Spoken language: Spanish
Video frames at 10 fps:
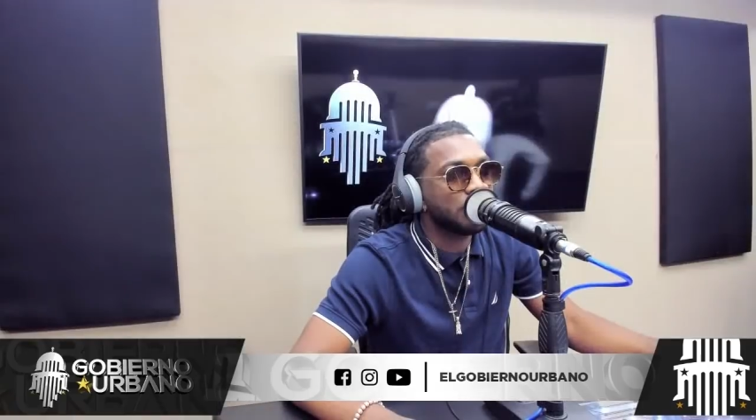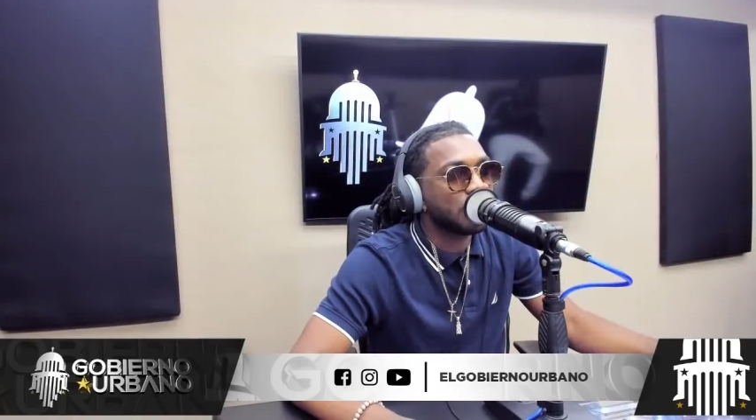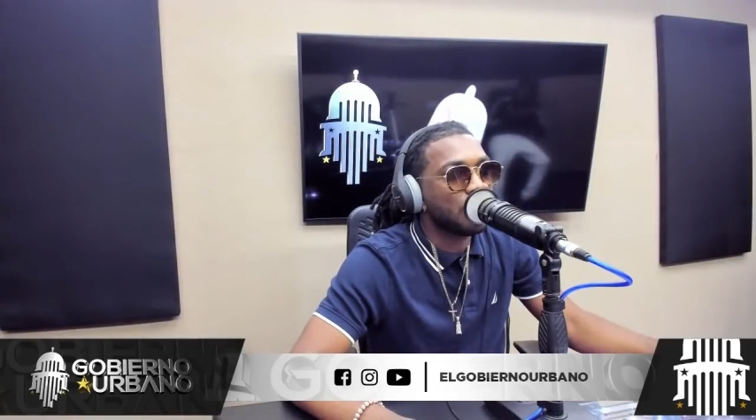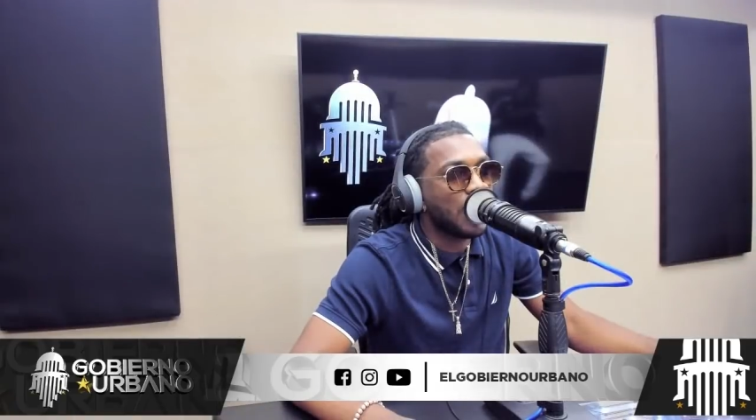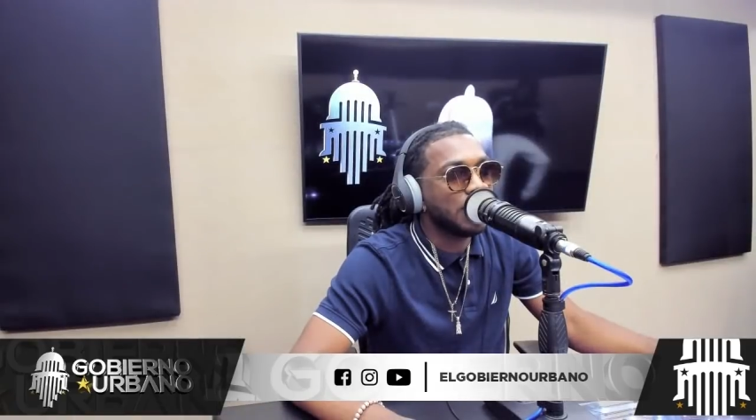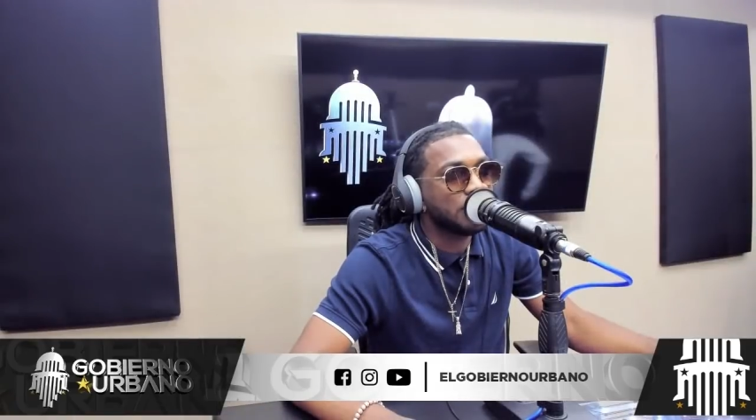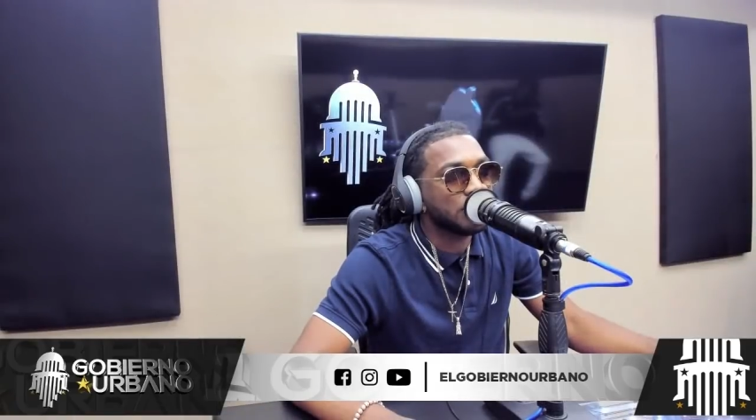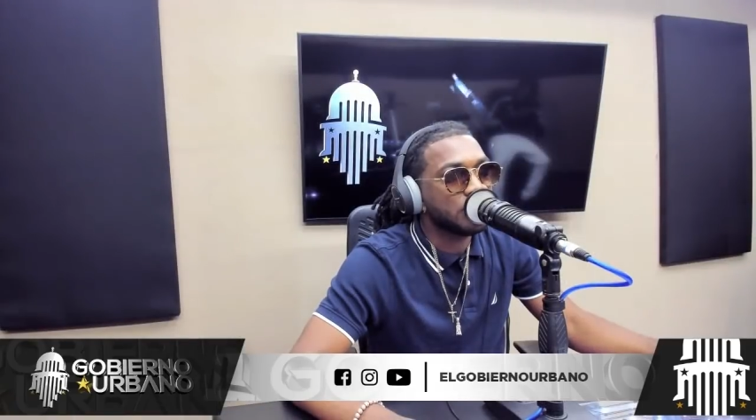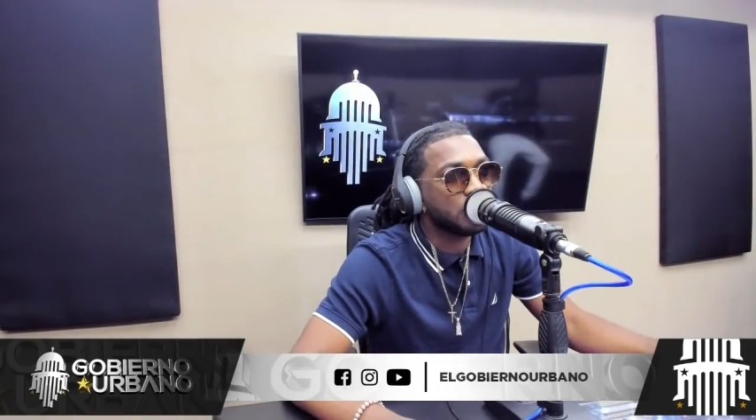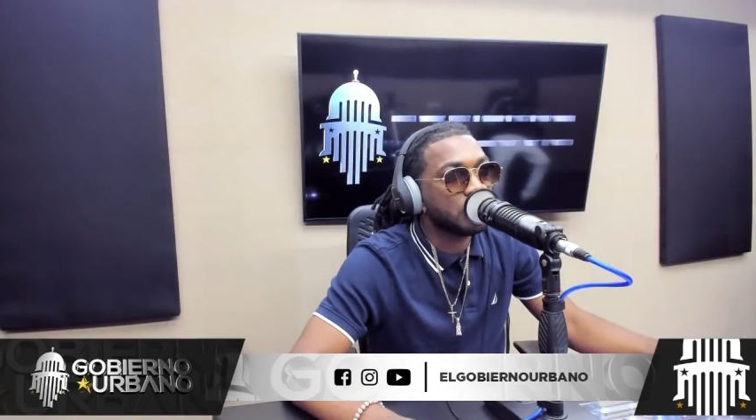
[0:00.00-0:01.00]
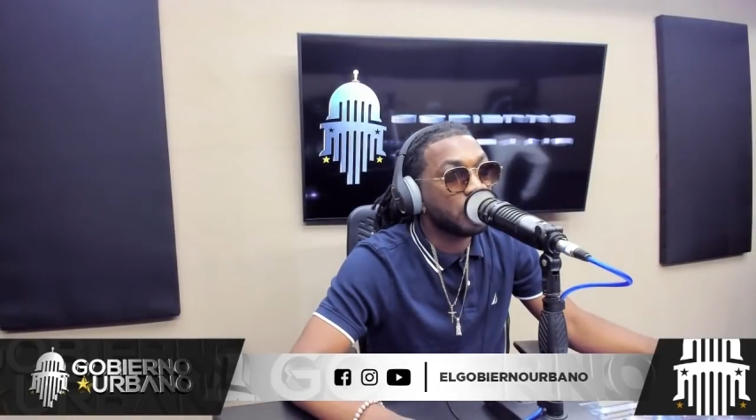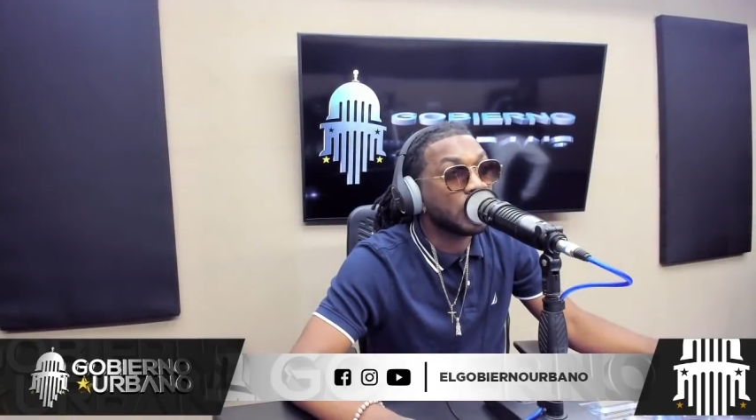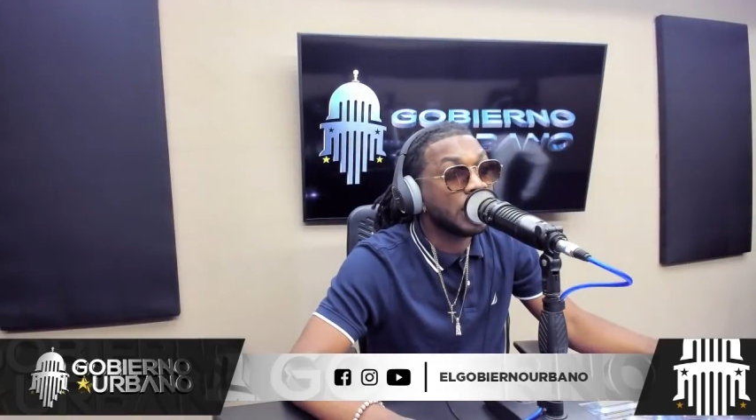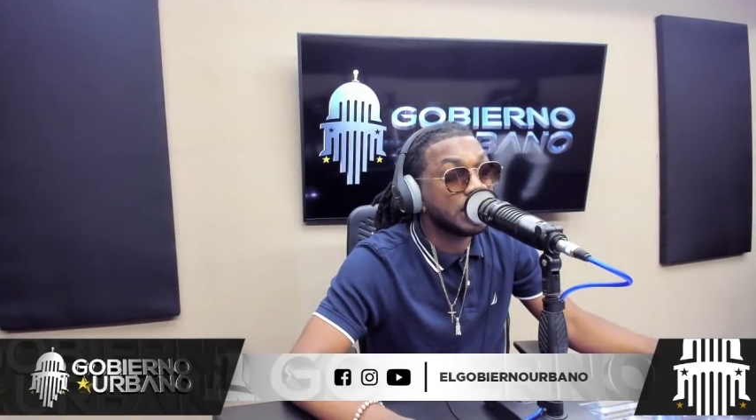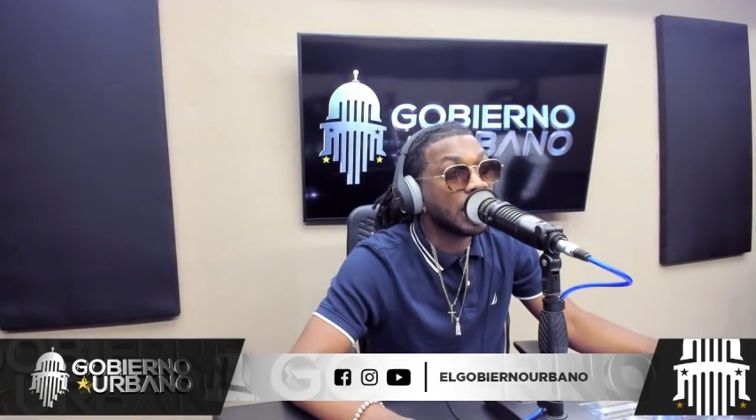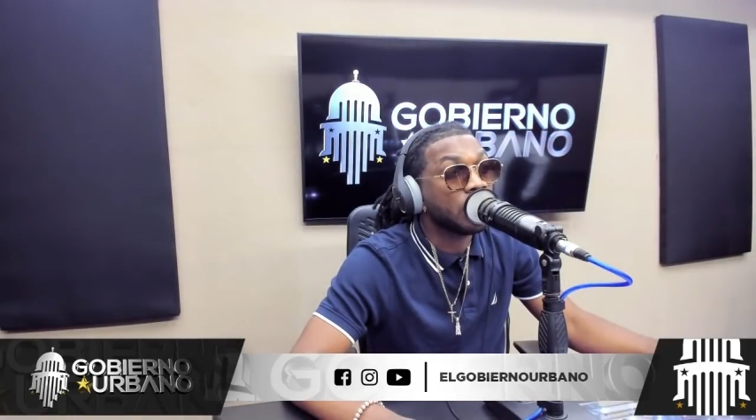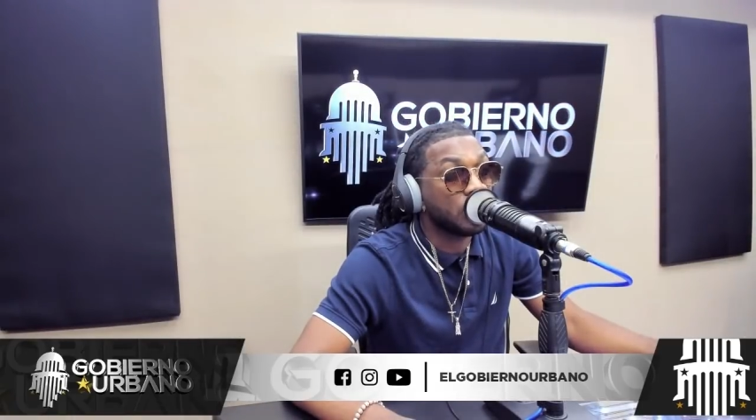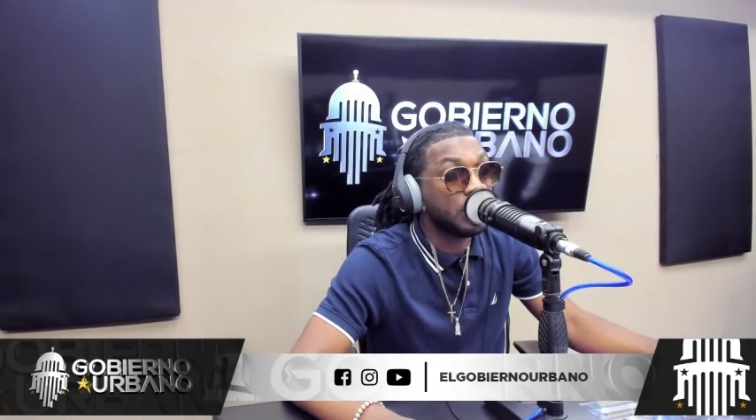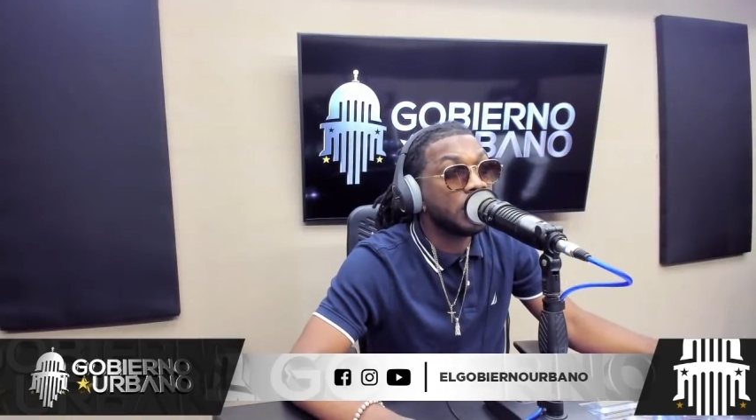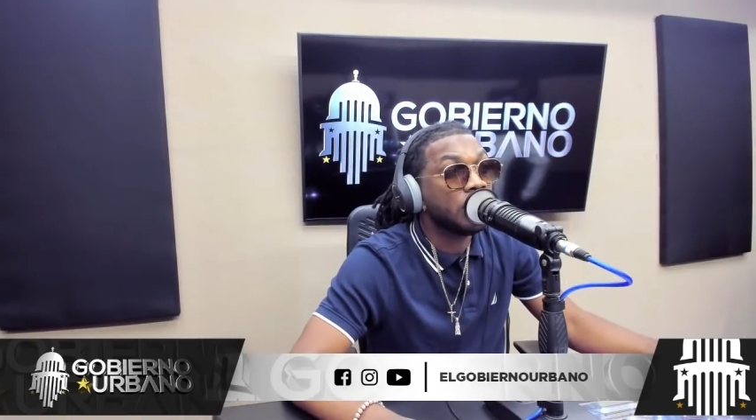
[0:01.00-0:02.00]
en cuarto. Porque él está
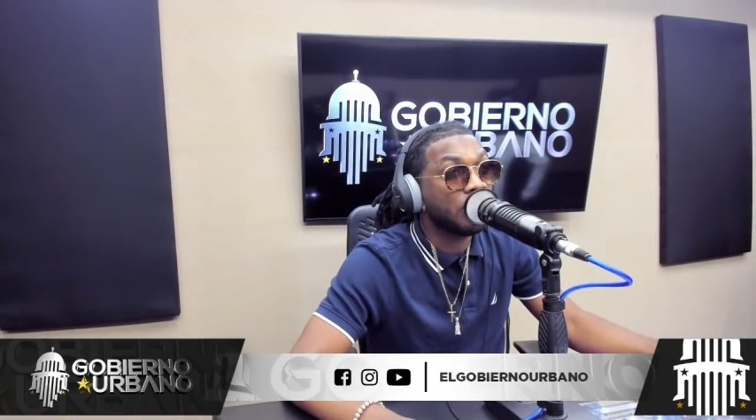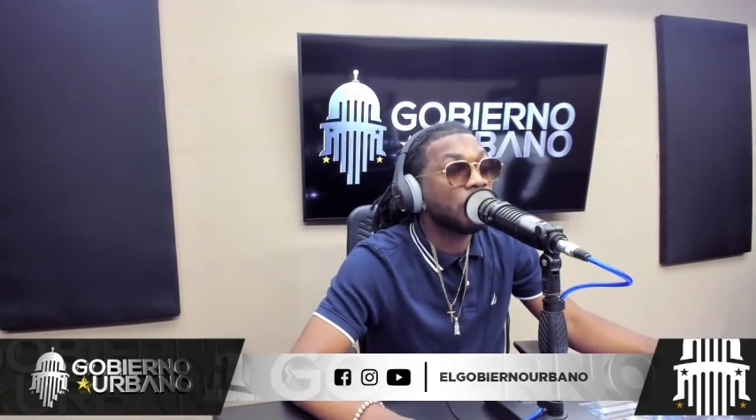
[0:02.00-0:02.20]
dolido.